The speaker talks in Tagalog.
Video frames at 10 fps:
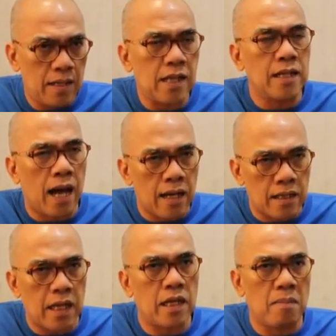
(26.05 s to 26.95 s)
sa
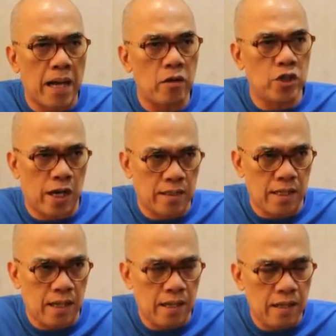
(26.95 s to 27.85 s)
darating na Mayo
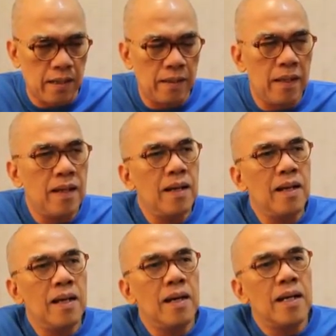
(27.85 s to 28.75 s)

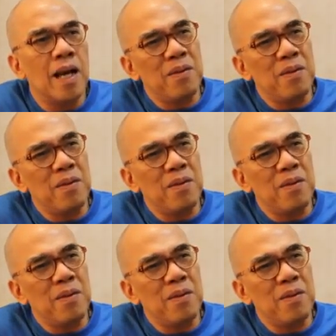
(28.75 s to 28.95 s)
13.